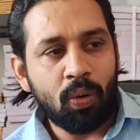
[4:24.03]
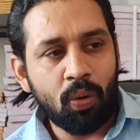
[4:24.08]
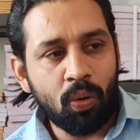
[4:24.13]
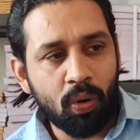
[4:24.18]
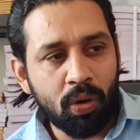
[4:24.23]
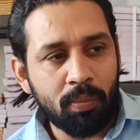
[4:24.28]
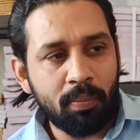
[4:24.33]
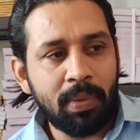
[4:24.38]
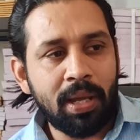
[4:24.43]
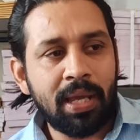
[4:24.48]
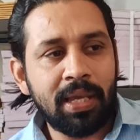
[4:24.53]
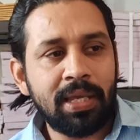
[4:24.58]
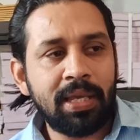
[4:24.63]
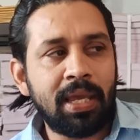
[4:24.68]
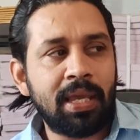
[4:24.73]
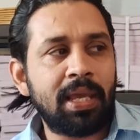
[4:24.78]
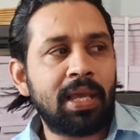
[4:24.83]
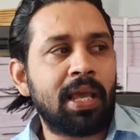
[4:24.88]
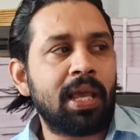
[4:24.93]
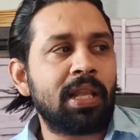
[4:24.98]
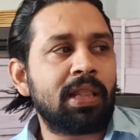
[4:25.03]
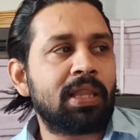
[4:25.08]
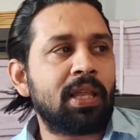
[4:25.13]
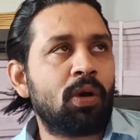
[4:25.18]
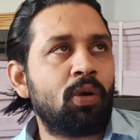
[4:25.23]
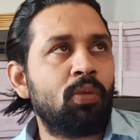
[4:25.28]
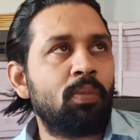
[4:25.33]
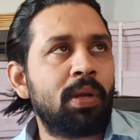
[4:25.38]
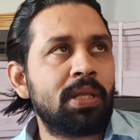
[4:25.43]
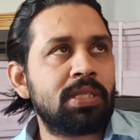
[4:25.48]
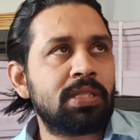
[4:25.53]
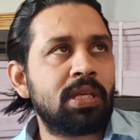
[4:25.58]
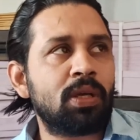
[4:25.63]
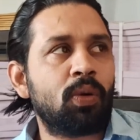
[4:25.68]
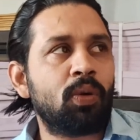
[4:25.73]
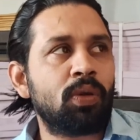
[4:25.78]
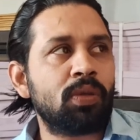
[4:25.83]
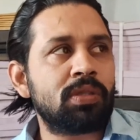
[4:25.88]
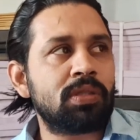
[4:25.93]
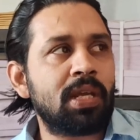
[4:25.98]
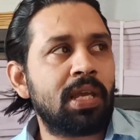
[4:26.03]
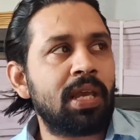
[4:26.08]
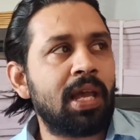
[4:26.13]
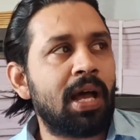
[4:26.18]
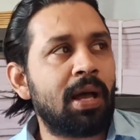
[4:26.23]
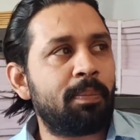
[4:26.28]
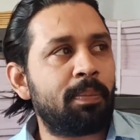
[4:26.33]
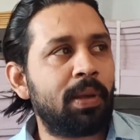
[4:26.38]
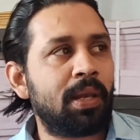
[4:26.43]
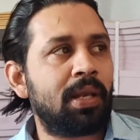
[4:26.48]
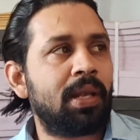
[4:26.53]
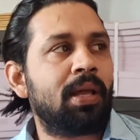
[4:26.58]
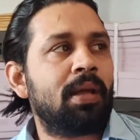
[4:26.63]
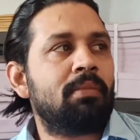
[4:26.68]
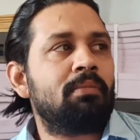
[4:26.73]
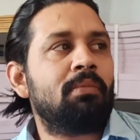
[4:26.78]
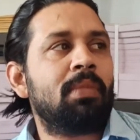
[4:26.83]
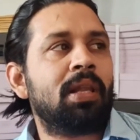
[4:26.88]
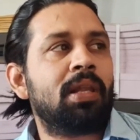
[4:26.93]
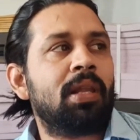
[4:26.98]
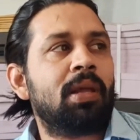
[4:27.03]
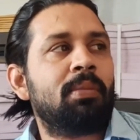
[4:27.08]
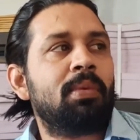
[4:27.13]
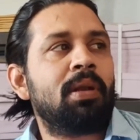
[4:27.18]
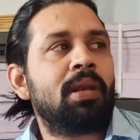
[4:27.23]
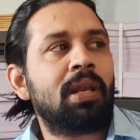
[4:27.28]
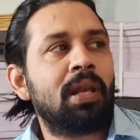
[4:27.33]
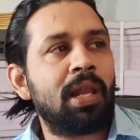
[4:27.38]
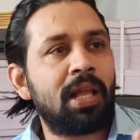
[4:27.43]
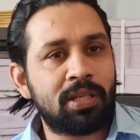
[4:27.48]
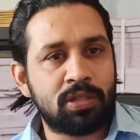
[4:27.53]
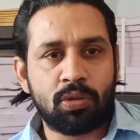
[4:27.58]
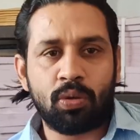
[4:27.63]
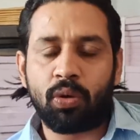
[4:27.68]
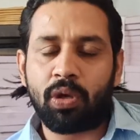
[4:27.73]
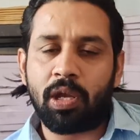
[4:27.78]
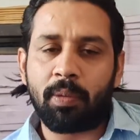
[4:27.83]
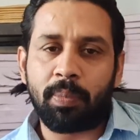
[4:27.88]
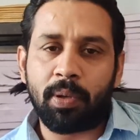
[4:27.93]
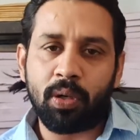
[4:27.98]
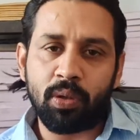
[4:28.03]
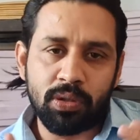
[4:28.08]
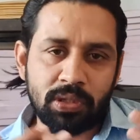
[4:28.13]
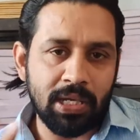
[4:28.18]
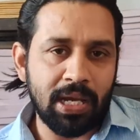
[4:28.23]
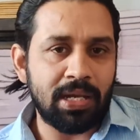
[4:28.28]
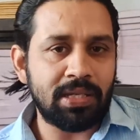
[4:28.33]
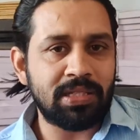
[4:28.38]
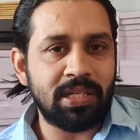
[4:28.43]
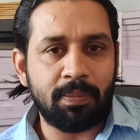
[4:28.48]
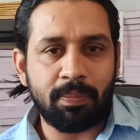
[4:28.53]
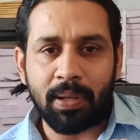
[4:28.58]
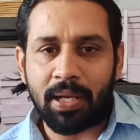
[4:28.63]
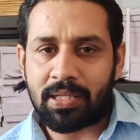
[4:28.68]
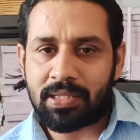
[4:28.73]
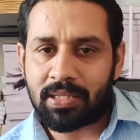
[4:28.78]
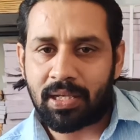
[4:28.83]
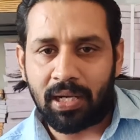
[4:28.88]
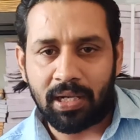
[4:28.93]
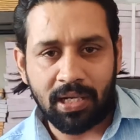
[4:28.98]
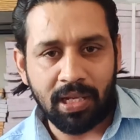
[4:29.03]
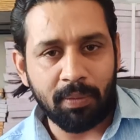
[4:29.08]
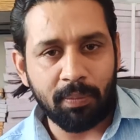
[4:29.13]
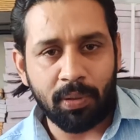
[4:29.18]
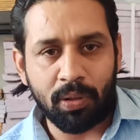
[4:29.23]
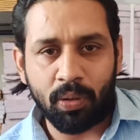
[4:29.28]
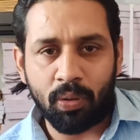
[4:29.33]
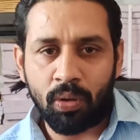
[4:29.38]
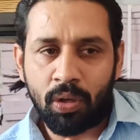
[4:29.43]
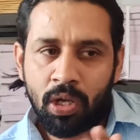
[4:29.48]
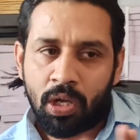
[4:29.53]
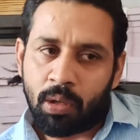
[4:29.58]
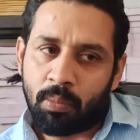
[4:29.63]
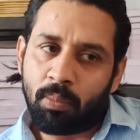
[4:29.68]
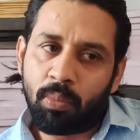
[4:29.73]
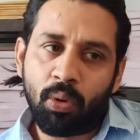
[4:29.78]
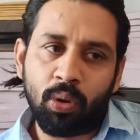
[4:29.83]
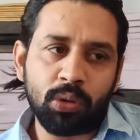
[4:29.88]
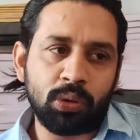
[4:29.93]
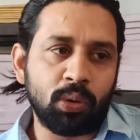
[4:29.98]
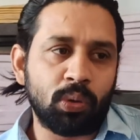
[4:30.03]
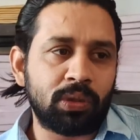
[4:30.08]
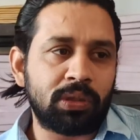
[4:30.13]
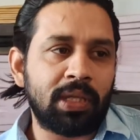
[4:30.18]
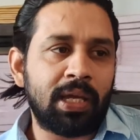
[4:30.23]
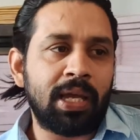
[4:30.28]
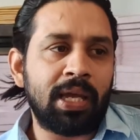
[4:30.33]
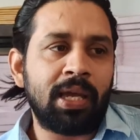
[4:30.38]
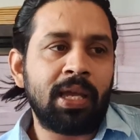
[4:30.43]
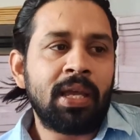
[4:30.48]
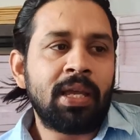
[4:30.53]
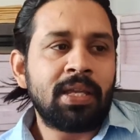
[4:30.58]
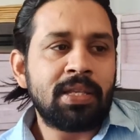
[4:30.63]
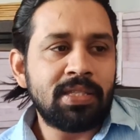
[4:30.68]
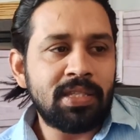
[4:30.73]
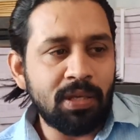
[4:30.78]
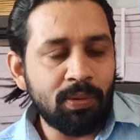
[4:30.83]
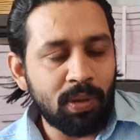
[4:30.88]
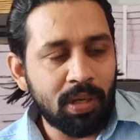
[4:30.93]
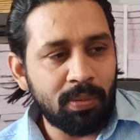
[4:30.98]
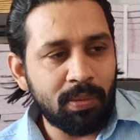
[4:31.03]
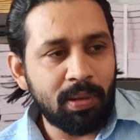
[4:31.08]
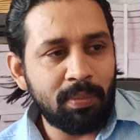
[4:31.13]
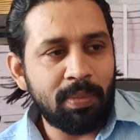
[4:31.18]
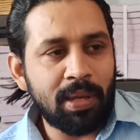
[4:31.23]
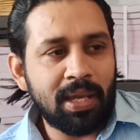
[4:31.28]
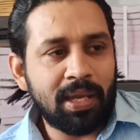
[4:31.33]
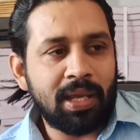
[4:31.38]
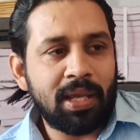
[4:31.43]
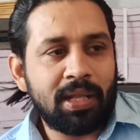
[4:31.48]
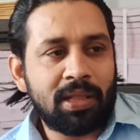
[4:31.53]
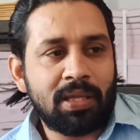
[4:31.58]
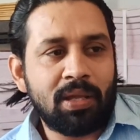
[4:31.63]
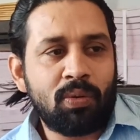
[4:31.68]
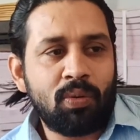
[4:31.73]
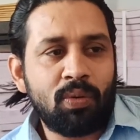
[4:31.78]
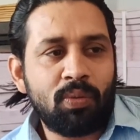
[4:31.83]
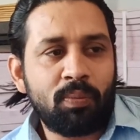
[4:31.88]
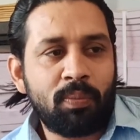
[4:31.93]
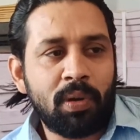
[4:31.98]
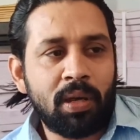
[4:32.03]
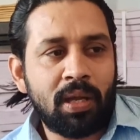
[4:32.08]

और मैं यही कहता हूँ बच्चे को चाहे आप है ना मतलब रिलैक्स होके पढ़ो चार से पाँच घंटे पढ़ो बहुत होता है जीवन में मैं कहता हूँ